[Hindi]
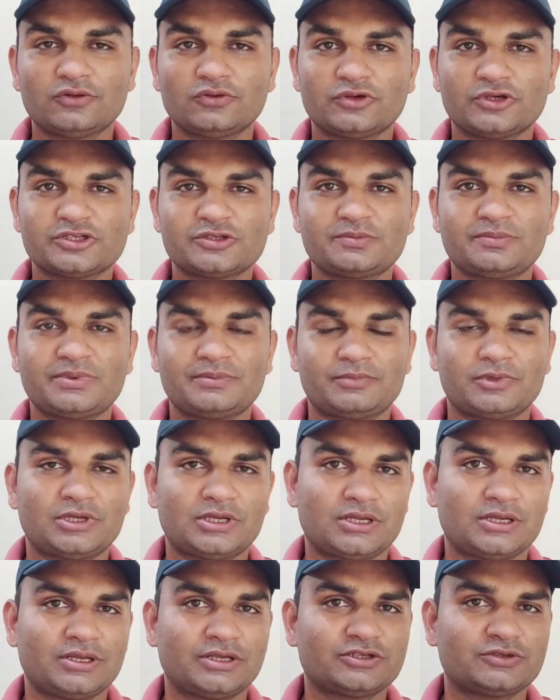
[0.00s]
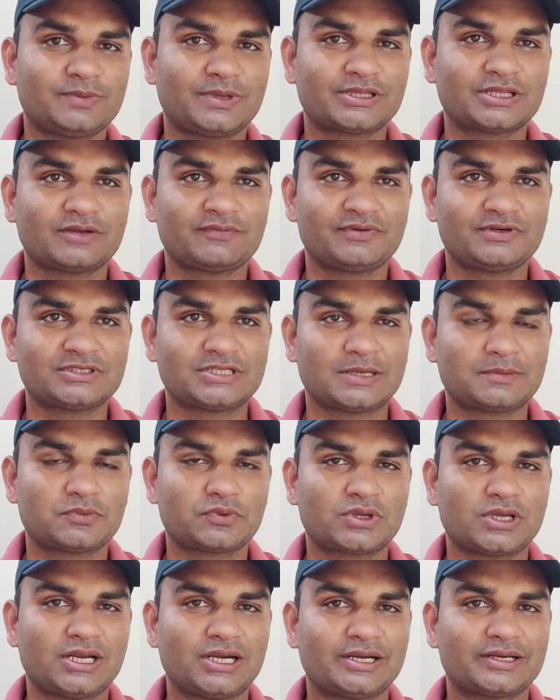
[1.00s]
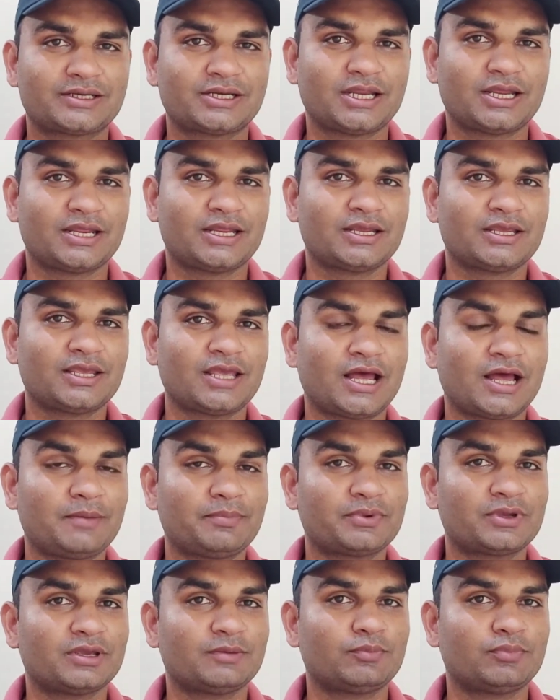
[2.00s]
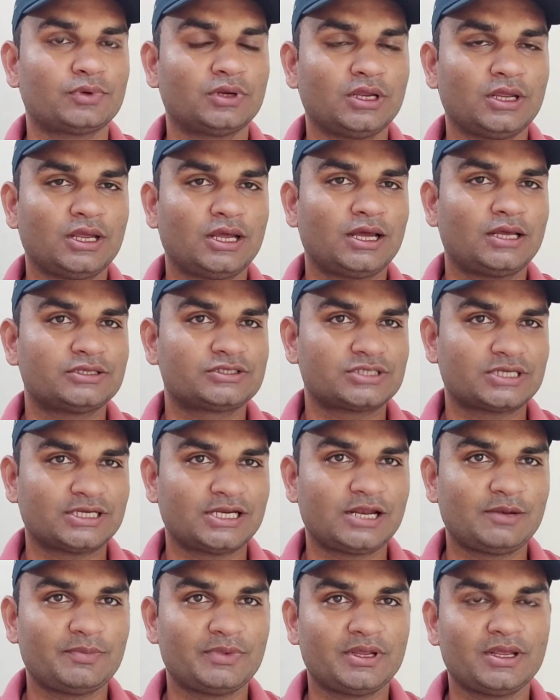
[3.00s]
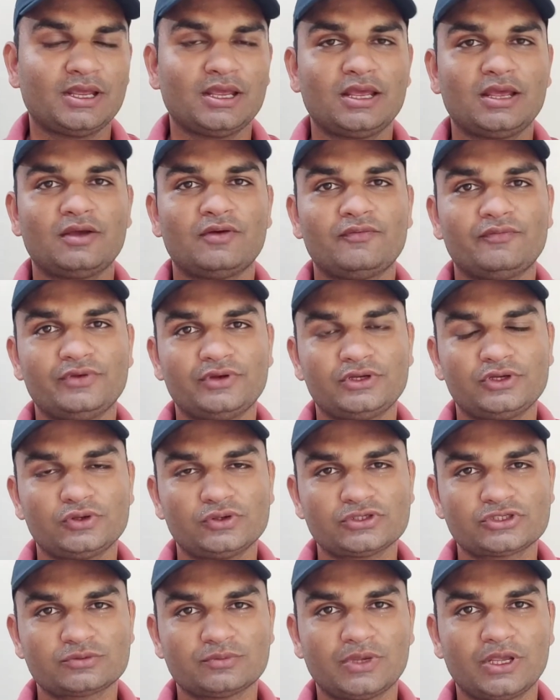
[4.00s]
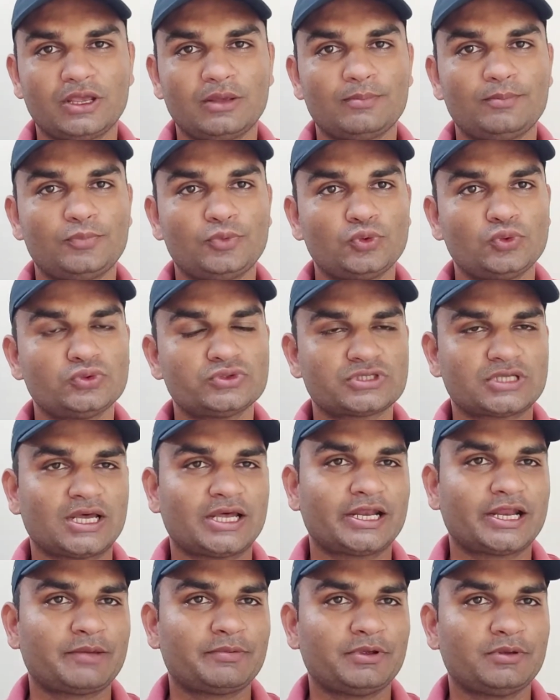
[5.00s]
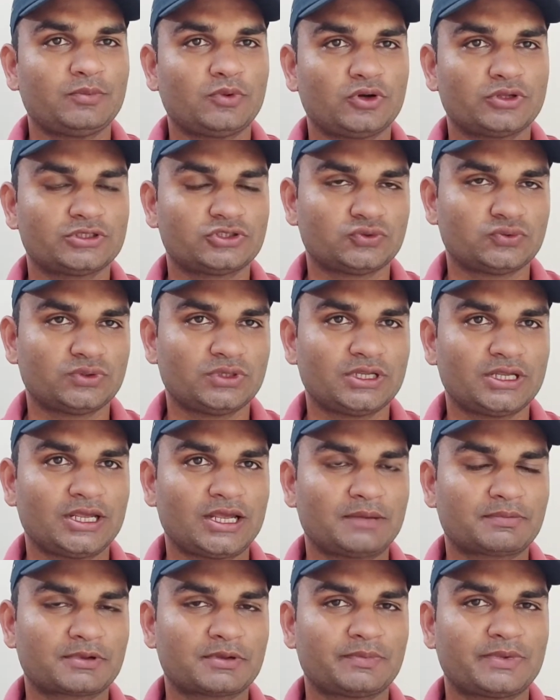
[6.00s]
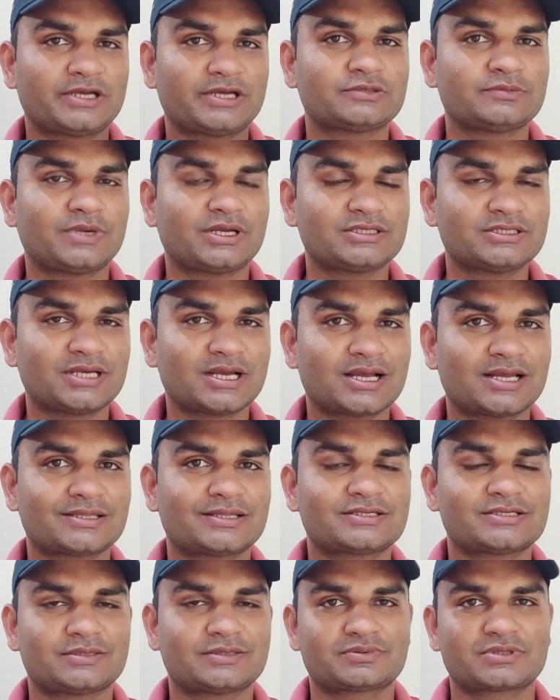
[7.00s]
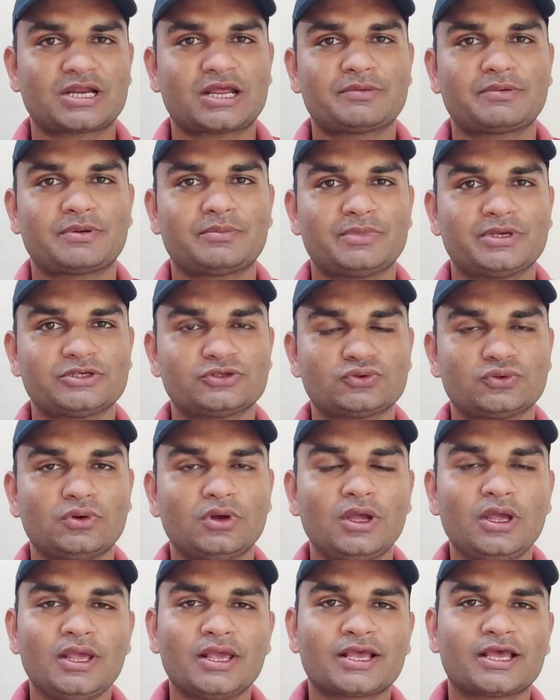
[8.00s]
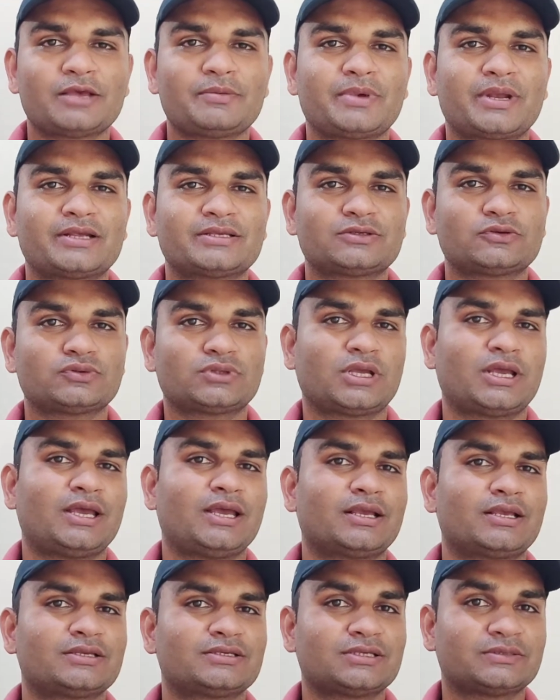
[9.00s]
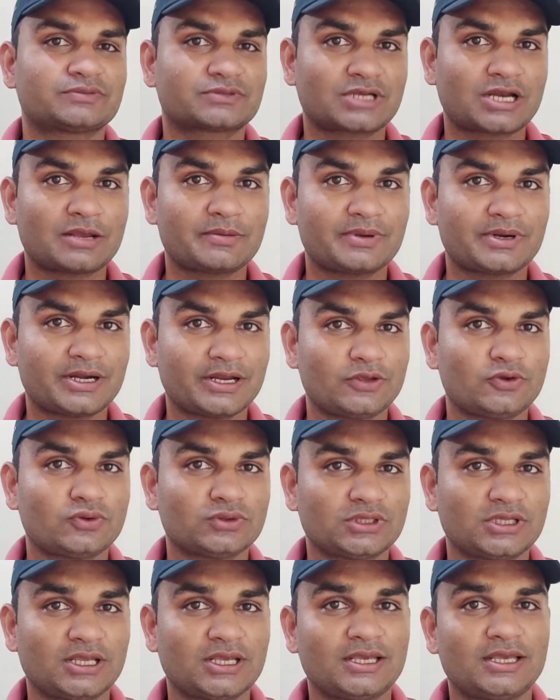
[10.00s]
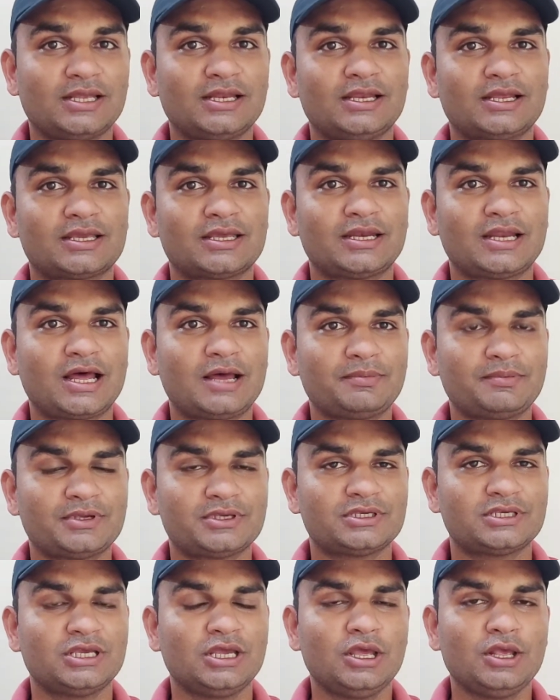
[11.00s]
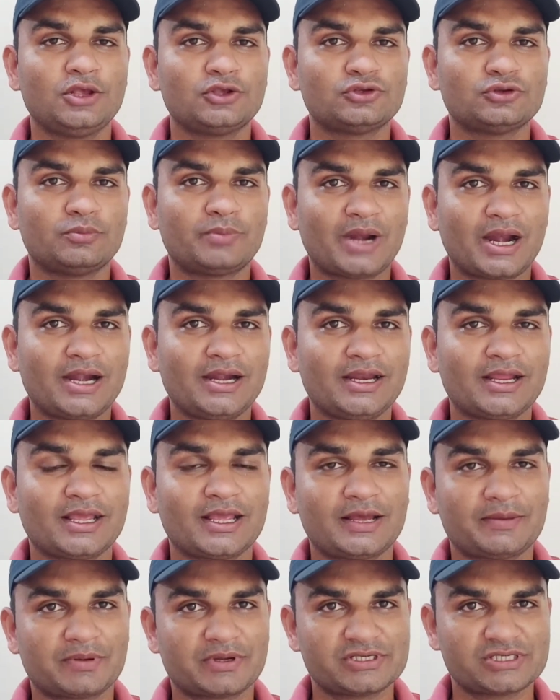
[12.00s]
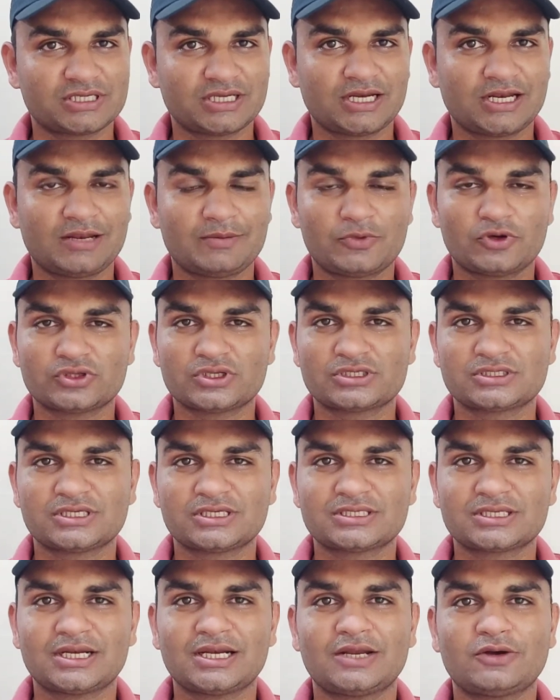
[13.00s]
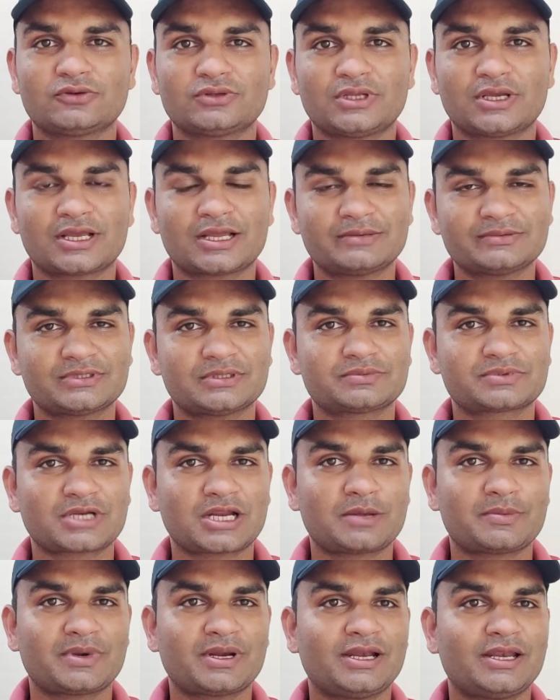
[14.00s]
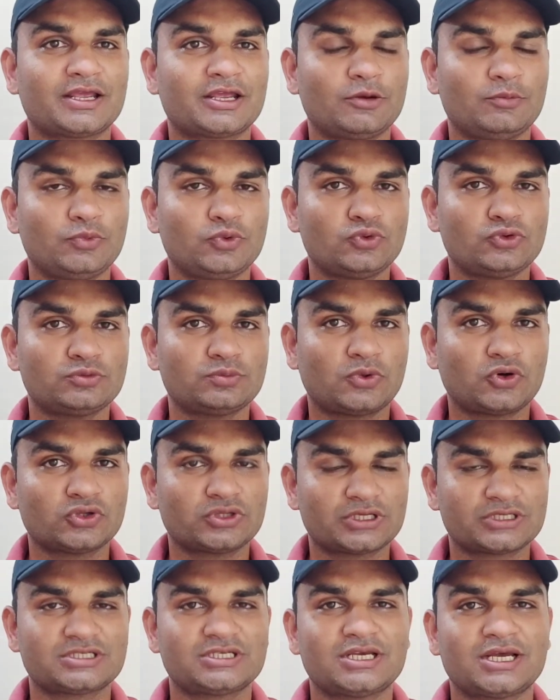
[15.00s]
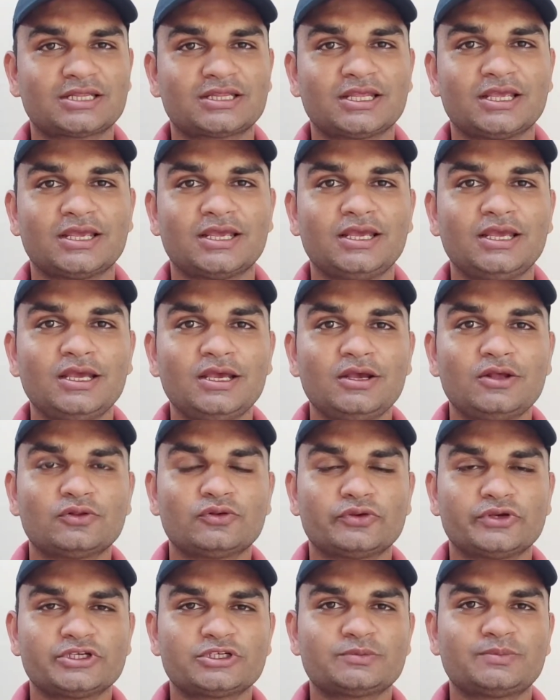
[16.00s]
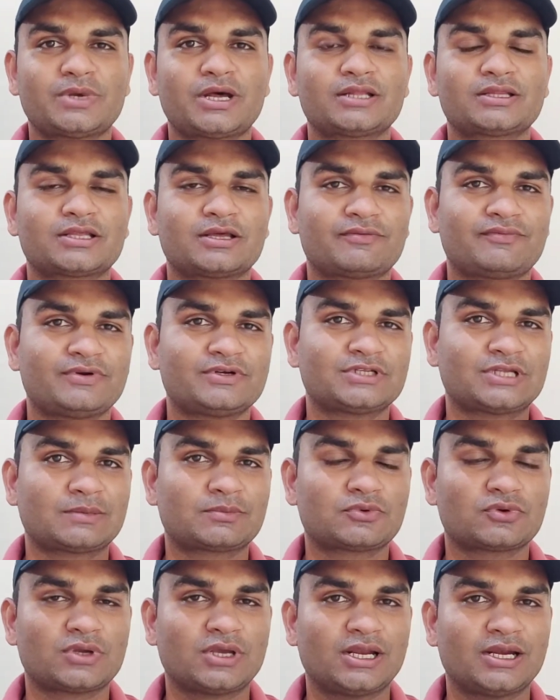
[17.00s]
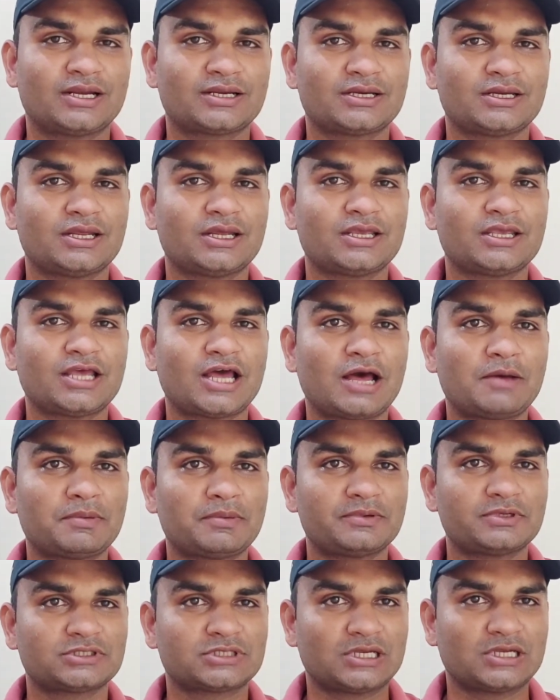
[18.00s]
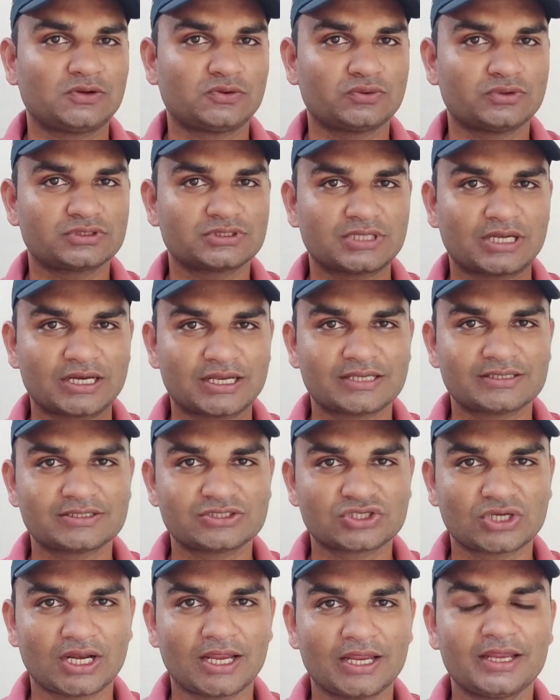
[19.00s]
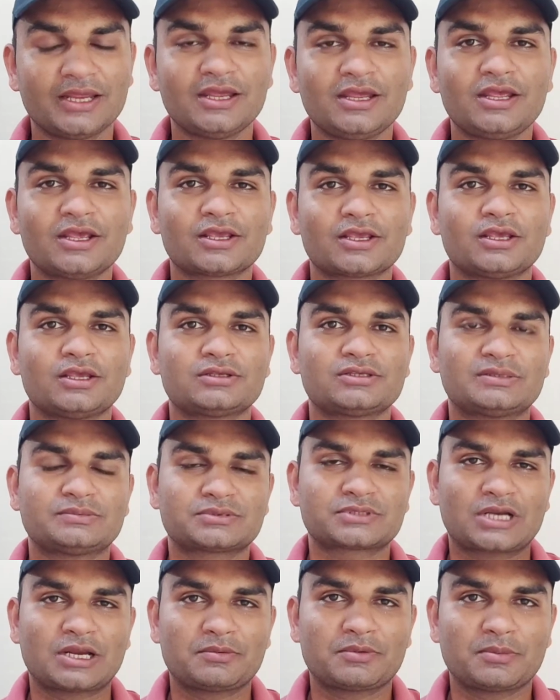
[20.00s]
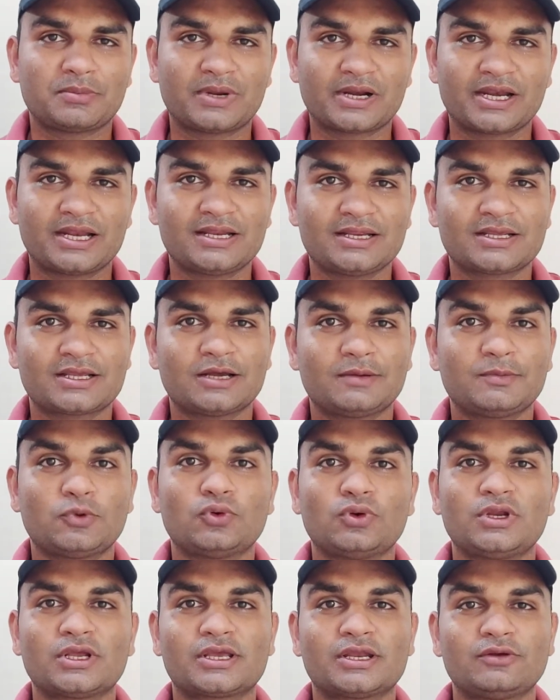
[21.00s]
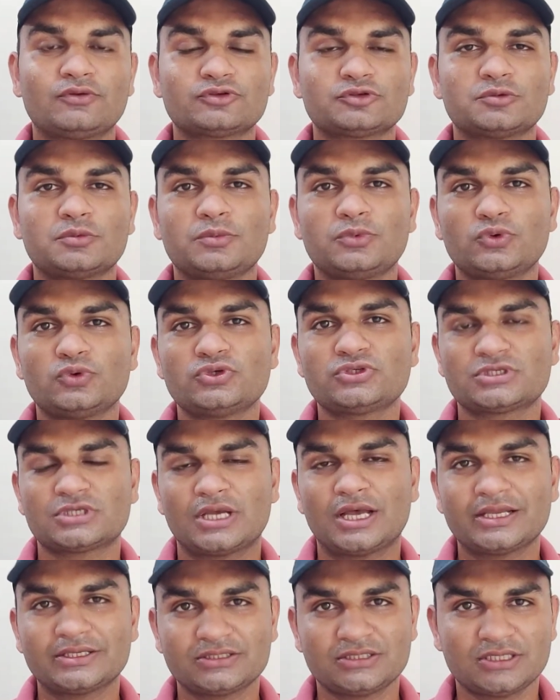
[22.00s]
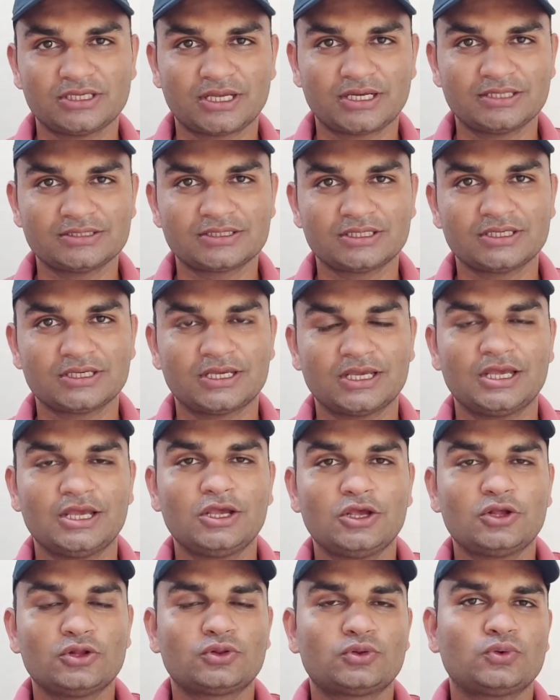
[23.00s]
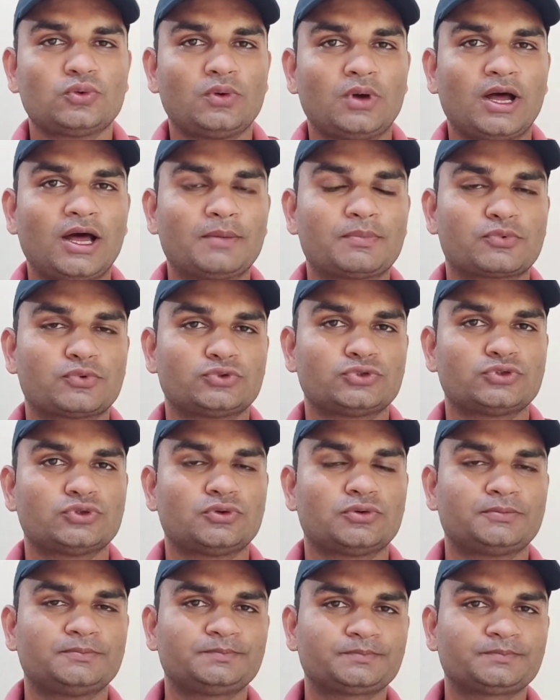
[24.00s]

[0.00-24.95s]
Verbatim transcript: तो इस इस बात का फ्रेंड्स आपको ख्याल रखना है कि आपके चैनल में वीडियोस में व्यूज आना भी बहुत जरूरी है आपके पास में अच्छा खासा सब्सक्राइबर बेस हो कई बार ऐसा होता है कि सब्सक्राइबर नहीं होते हैं लेकिन आपकी जो ब्रांडिंग है आपका चैनल है बहुत अच्छा चल रहा होता है कम सब्सक्राइबर है लेकिन व्यूज बहुत अच्छे आते हैं तो इस बात का फ्रेंड्स आपको ख्याल रखना है कि आप अपने चैनल को इस तरीके से चलाएं कि सब्सक्राइबर भले ही कम हो लेकिन उसमें व्यूज अच्छे आने चाहिए तो आपको जो